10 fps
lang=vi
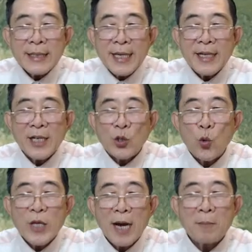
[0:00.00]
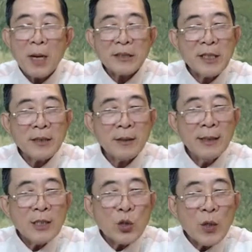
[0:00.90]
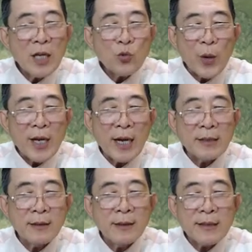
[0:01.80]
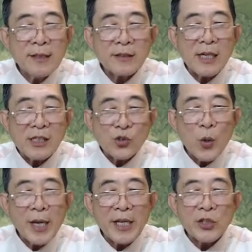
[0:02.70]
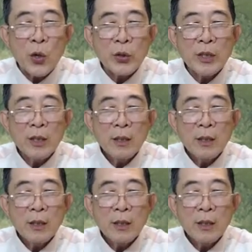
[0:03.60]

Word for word: Chỉ là chủ nhân mất tích, cho nên quyển hình chưa từng xuất hiện thôi.